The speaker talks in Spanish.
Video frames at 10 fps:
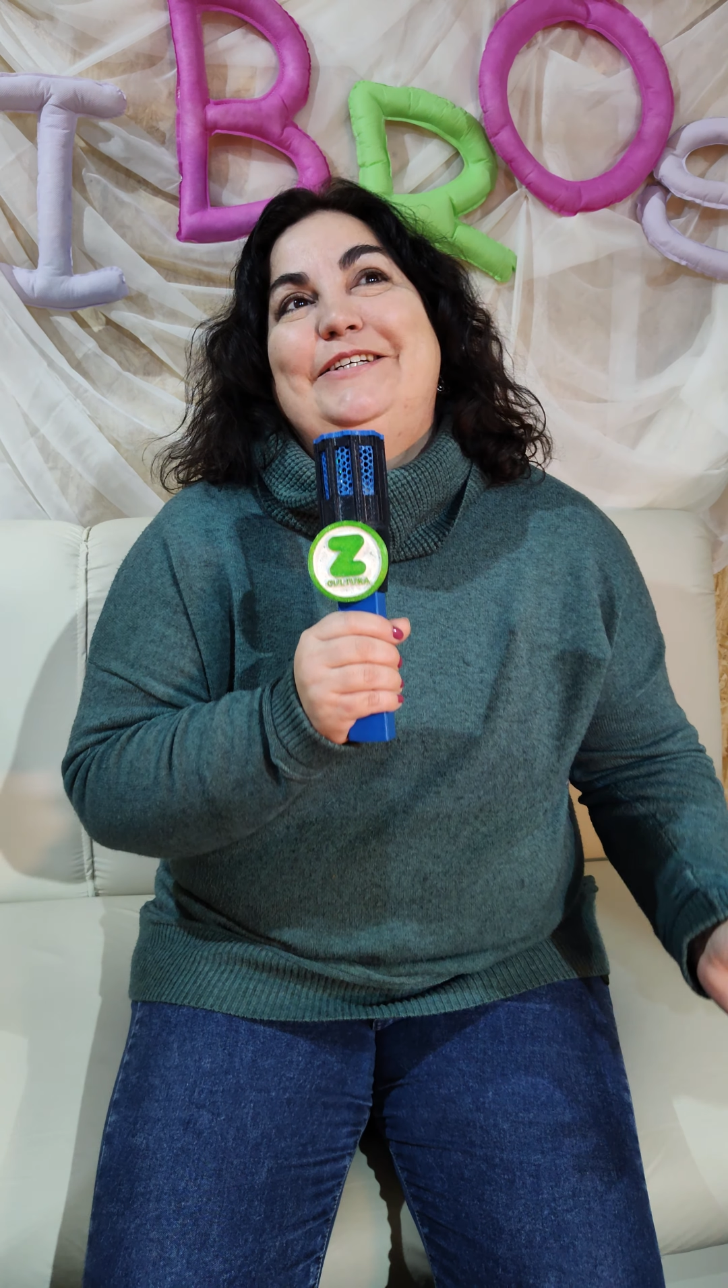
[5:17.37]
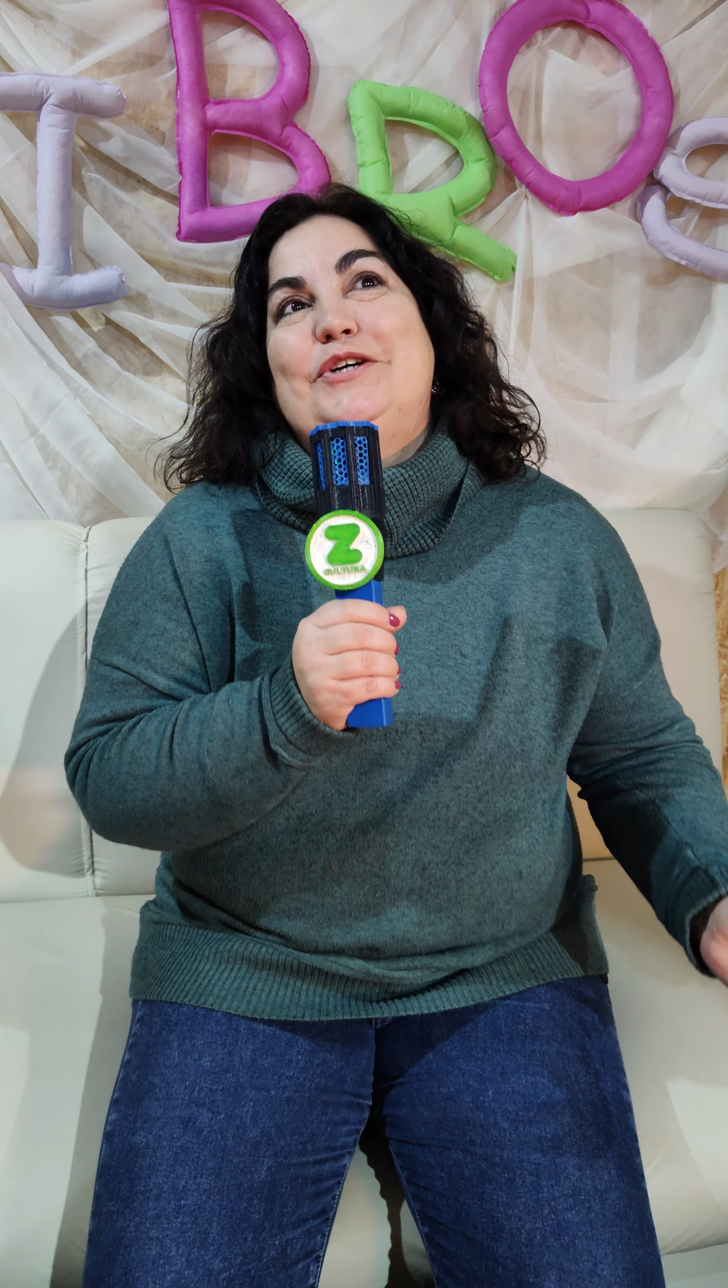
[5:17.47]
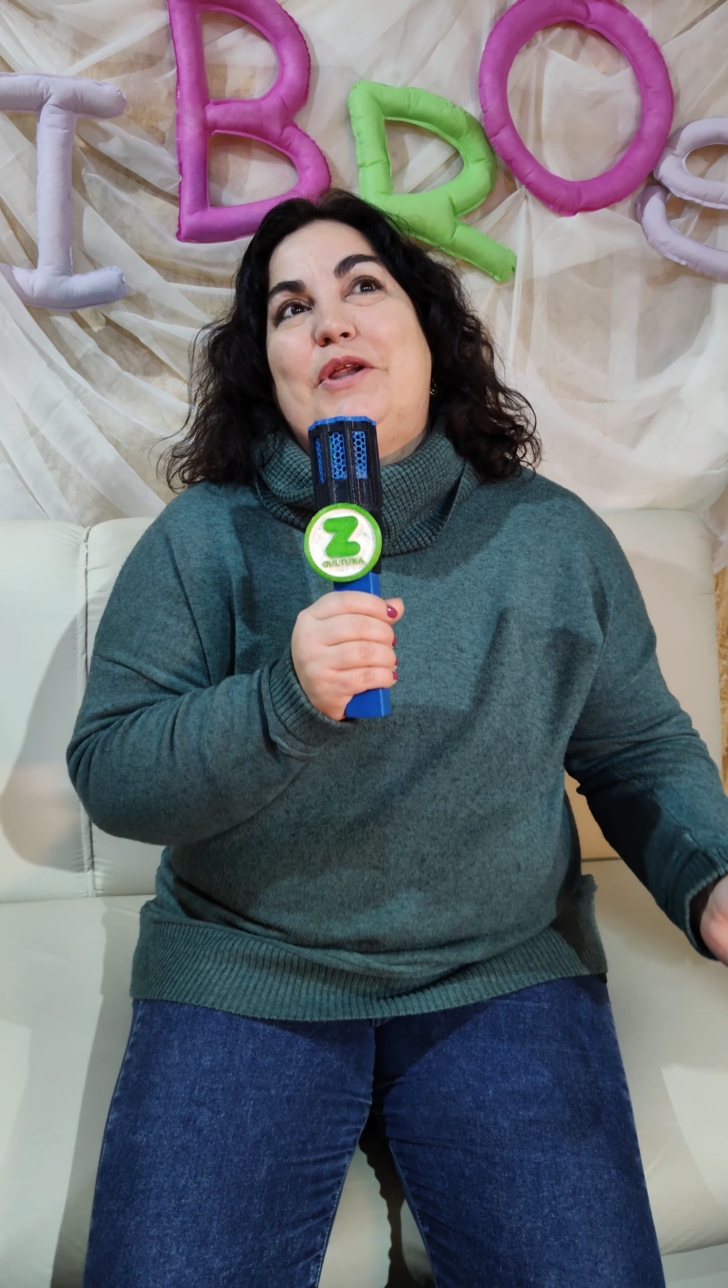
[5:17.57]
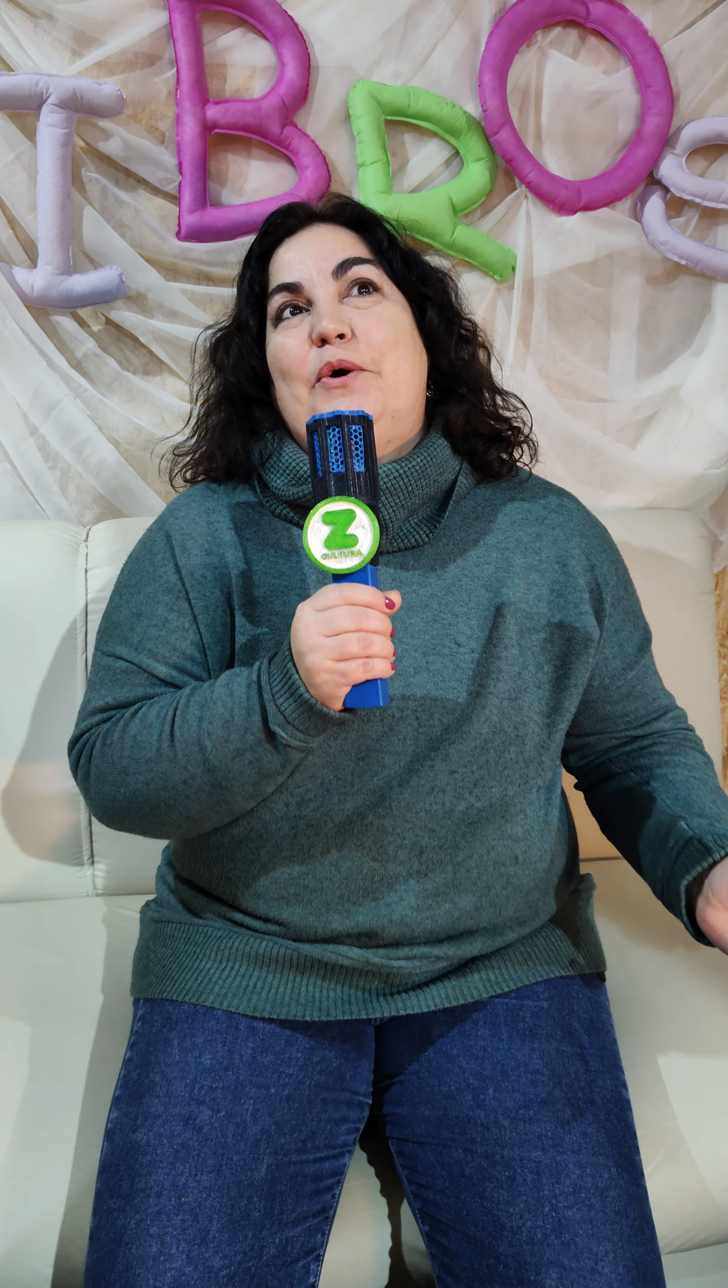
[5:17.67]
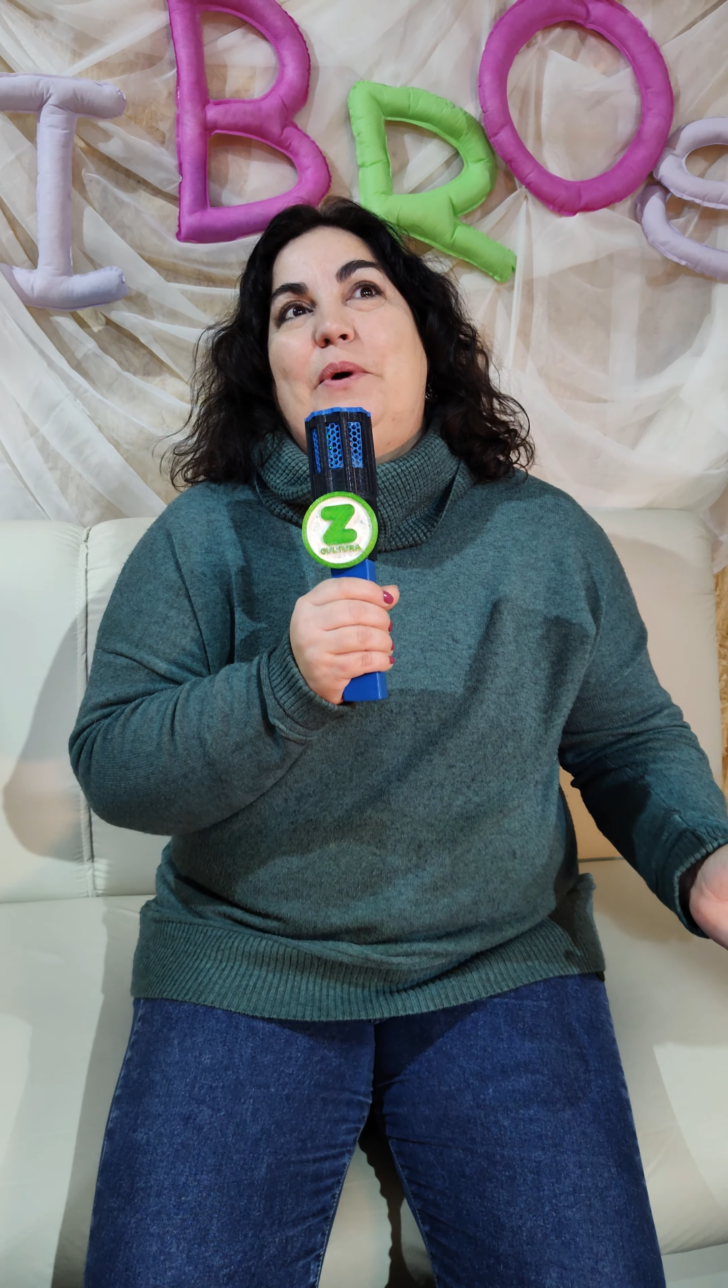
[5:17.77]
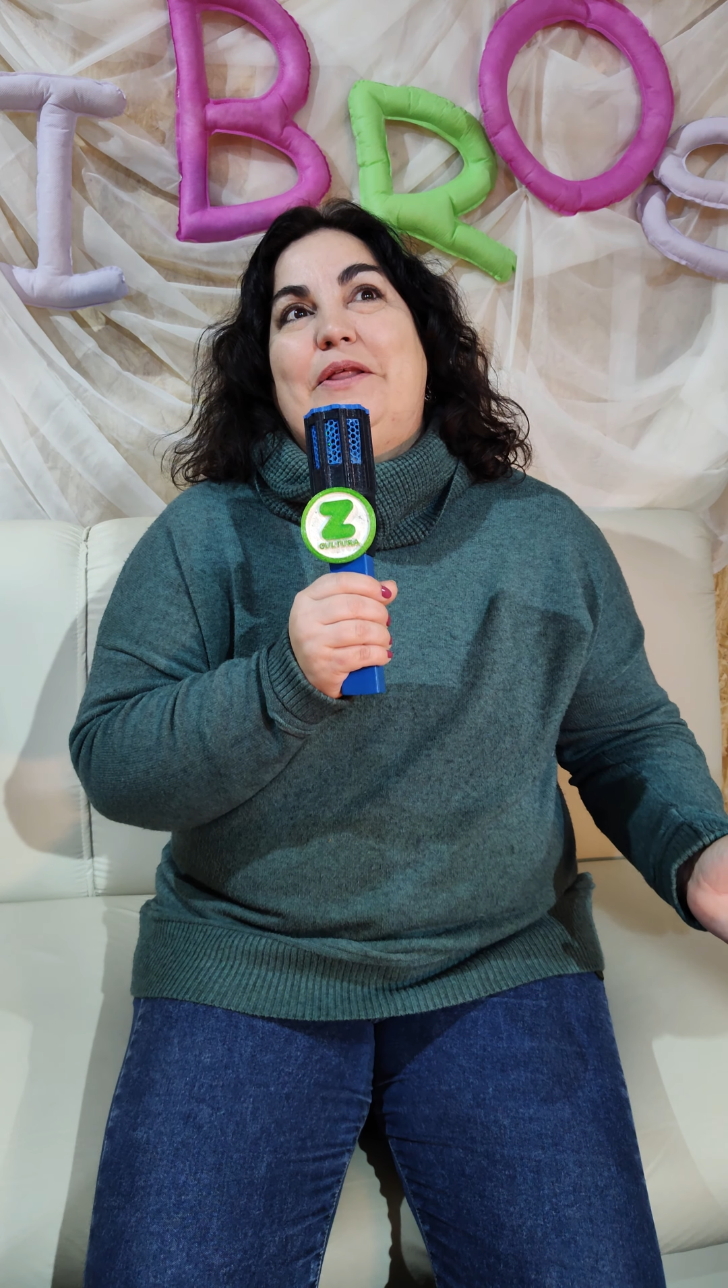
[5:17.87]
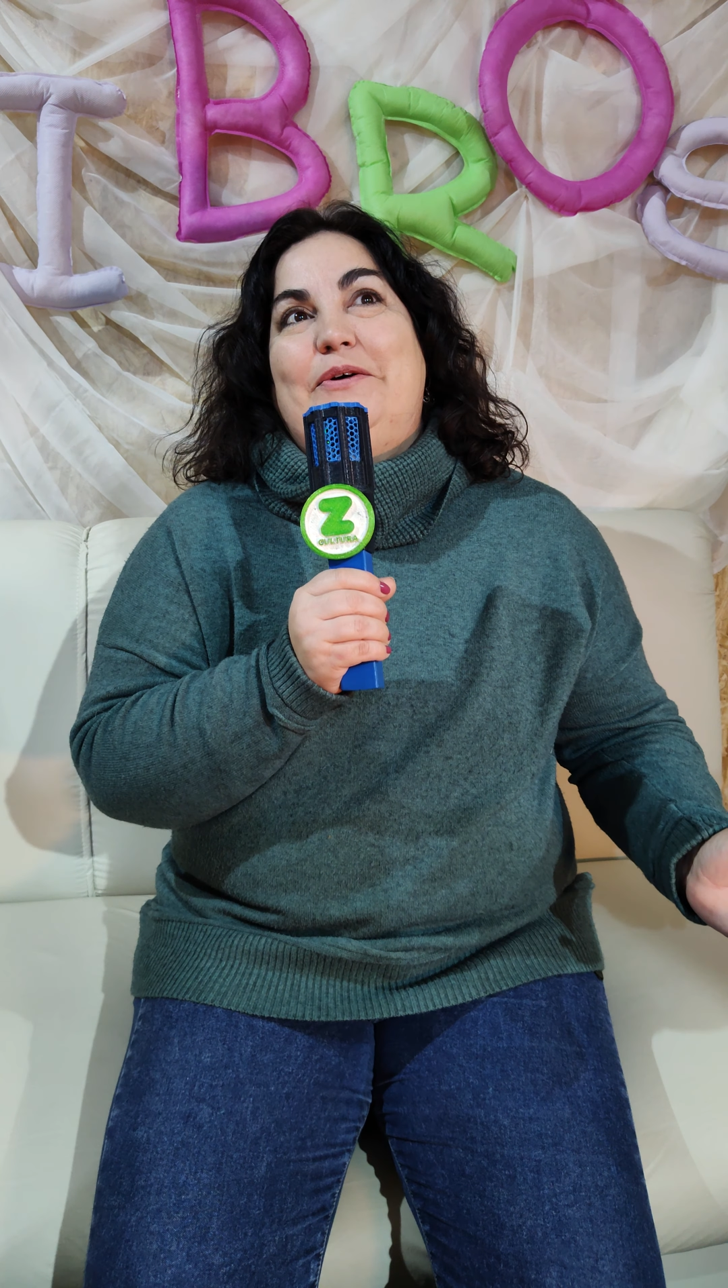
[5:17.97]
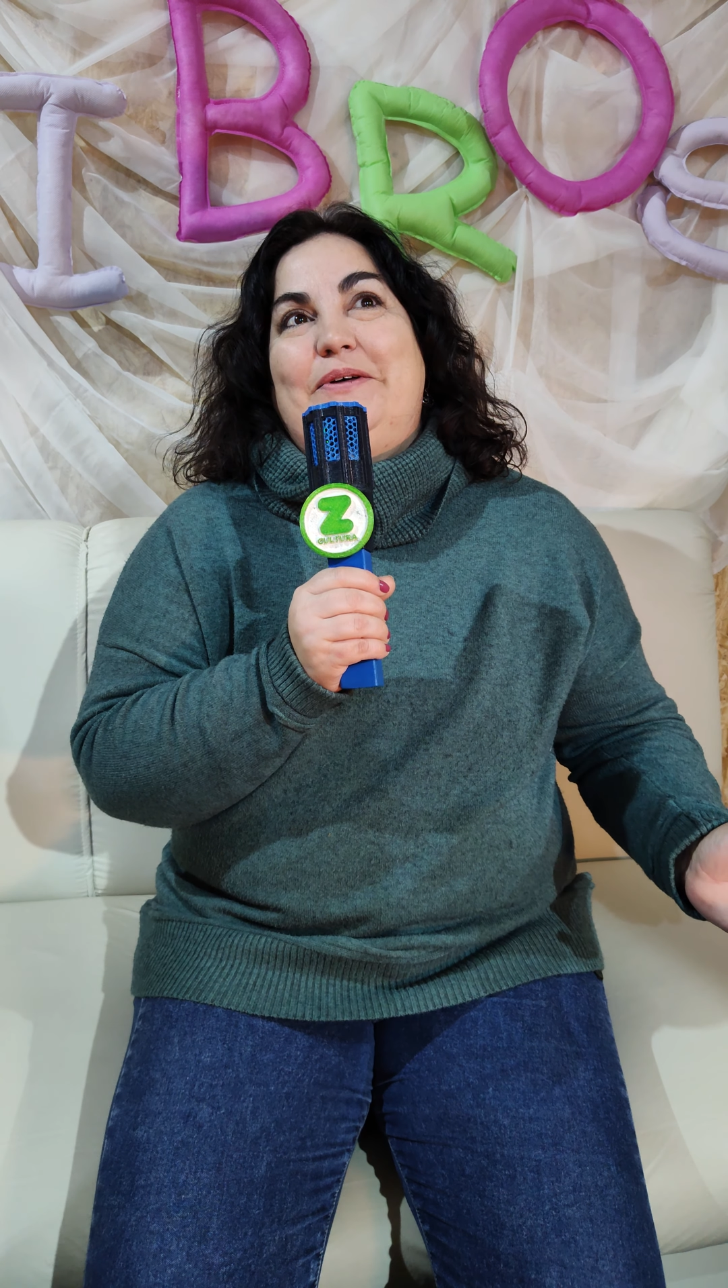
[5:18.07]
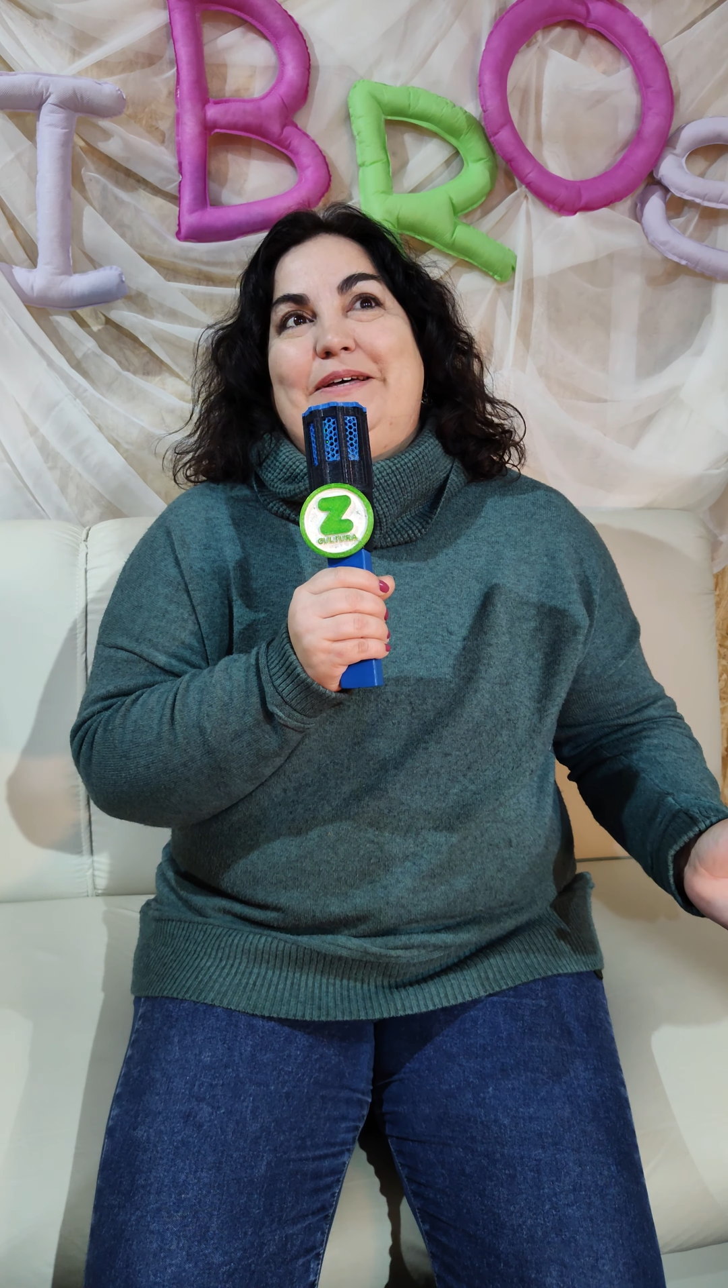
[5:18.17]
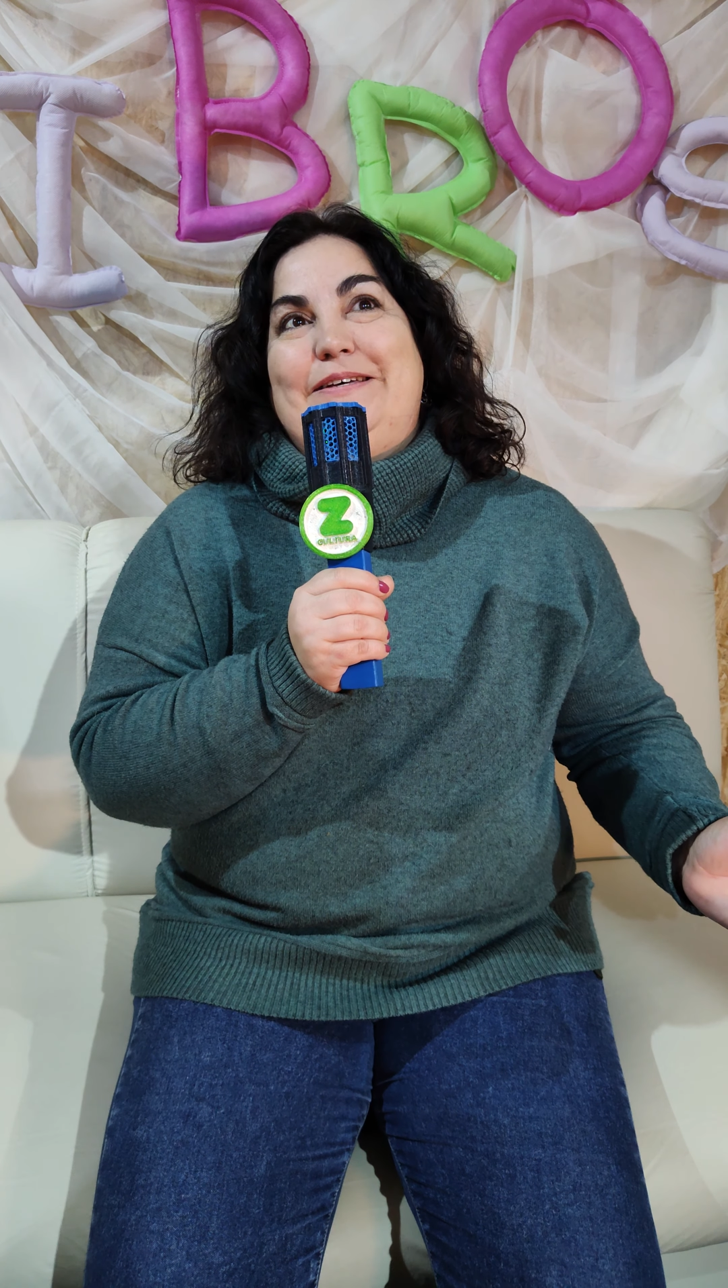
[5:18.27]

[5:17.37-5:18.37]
Y yo recuerdo